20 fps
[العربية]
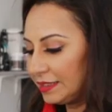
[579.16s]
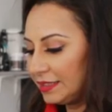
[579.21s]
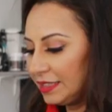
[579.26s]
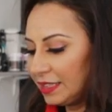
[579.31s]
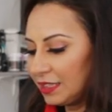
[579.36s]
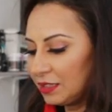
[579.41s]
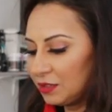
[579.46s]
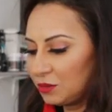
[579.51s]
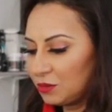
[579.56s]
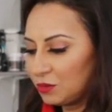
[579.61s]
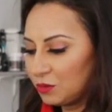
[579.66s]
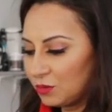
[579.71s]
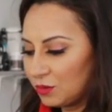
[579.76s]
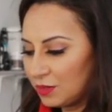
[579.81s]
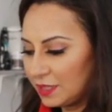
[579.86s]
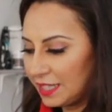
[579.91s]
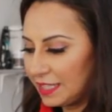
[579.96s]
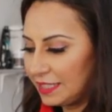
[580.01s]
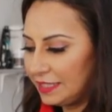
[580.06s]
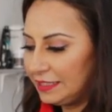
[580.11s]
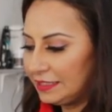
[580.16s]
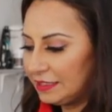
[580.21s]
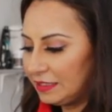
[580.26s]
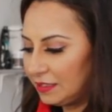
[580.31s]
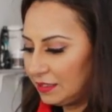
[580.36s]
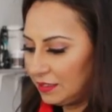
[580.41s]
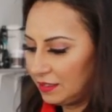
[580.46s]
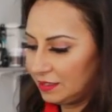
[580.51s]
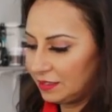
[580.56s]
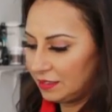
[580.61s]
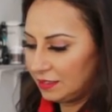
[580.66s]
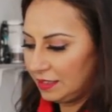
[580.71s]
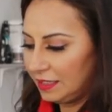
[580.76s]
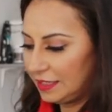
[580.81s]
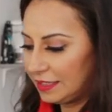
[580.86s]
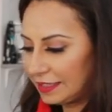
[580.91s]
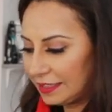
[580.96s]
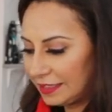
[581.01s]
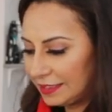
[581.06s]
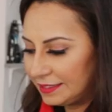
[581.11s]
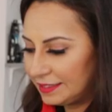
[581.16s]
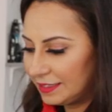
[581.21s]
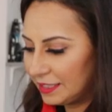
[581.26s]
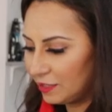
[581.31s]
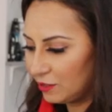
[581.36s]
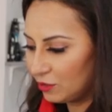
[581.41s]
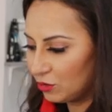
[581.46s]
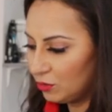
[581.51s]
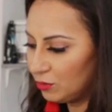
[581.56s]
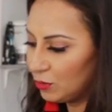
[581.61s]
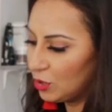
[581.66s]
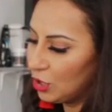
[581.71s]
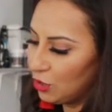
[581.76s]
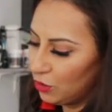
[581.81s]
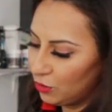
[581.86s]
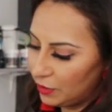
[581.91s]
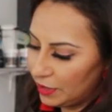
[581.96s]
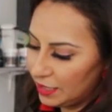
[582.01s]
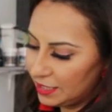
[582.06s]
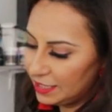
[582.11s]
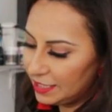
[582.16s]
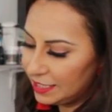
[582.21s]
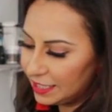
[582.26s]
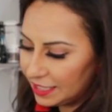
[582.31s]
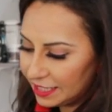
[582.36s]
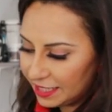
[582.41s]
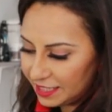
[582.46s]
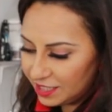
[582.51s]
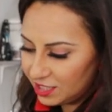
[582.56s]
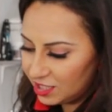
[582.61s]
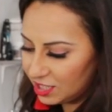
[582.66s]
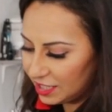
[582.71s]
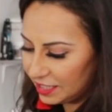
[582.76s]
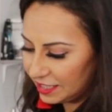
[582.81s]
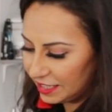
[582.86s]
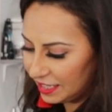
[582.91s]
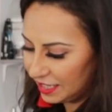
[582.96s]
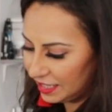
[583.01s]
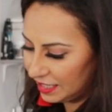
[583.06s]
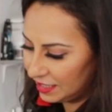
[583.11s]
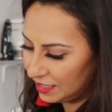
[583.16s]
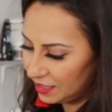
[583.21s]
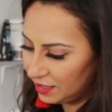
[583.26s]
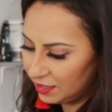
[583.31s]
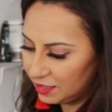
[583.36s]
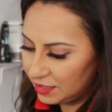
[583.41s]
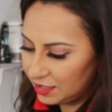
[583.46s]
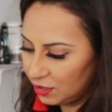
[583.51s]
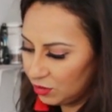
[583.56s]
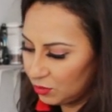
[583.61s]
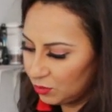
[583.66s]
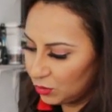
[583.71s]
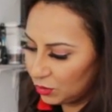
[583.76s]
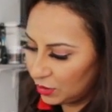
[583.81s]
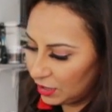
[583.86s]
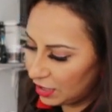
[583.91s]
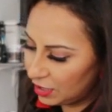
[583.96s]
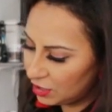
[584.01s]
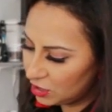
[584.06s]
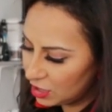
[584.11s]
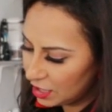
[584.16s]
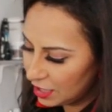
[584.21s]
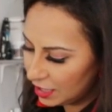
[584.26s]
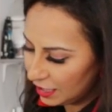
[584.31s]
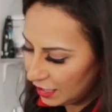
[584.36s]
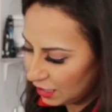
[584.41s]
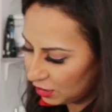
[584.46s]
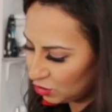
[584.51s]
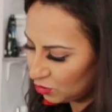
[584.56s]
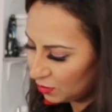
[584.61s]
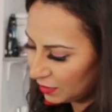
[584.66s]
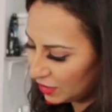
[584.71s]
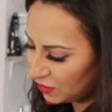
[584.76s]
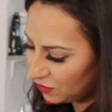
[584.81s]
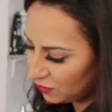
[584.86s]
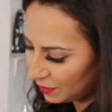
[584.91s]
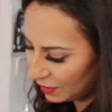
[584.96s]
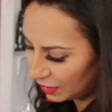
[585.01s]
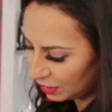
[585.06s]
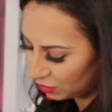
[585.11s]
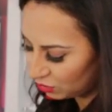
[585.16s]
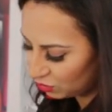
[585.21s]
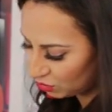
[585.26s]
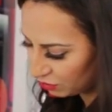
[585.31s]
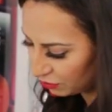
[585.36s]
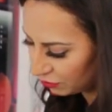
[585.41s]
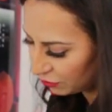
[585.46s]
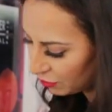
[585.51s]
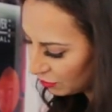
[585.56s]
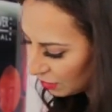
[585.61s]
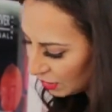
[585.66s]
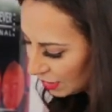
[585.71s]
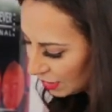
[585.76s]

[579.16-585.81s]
هكذا غنكونو سالينا الحلقه ديال اليوم وهذه هي النتيجه النهائيه ديال المودلاج هانتوما كيف ما كتشوفوا